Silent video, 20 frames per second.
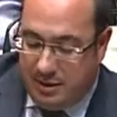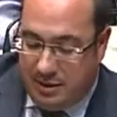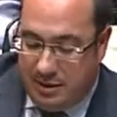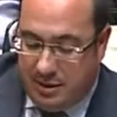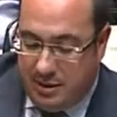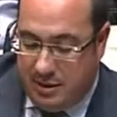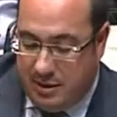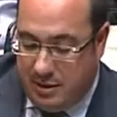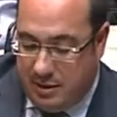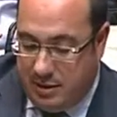
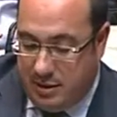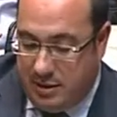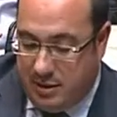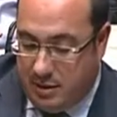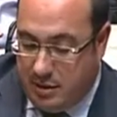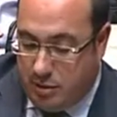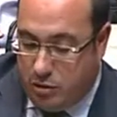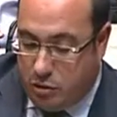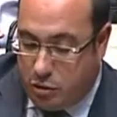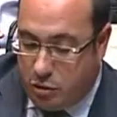
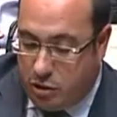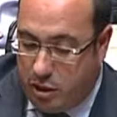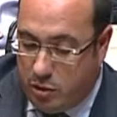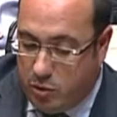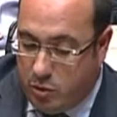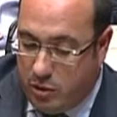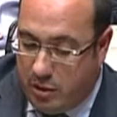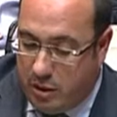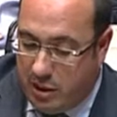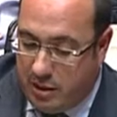eh, nos
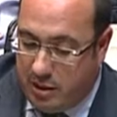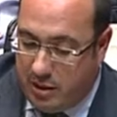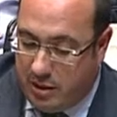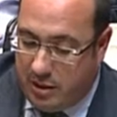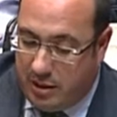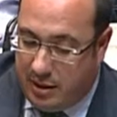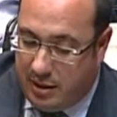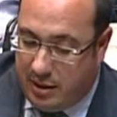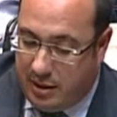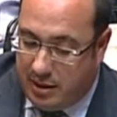
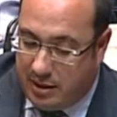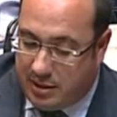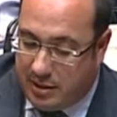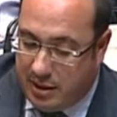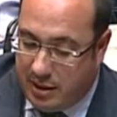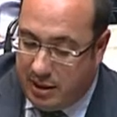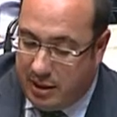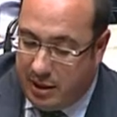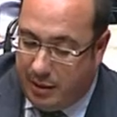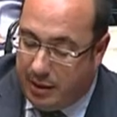ayuden a
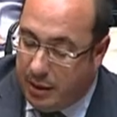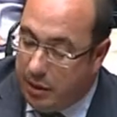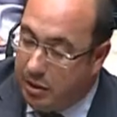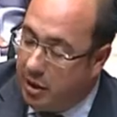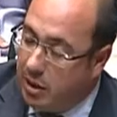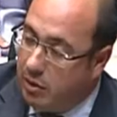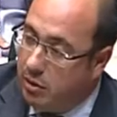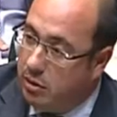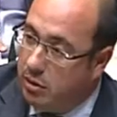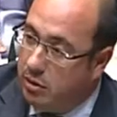seguir
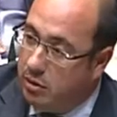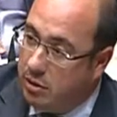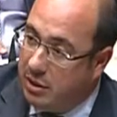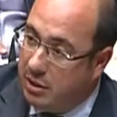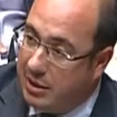avanzando